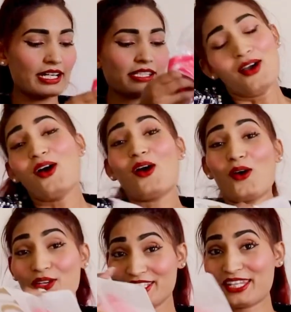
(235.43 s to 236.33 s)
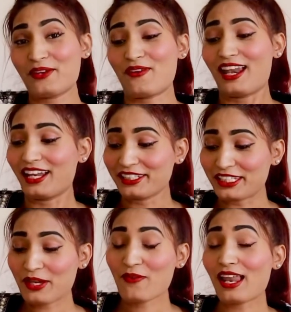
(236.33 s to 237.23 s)
ड्रेस और ये वाला
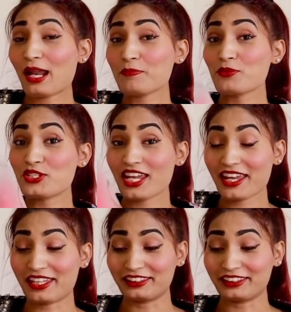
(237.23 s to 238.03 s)
ये वाला मुझे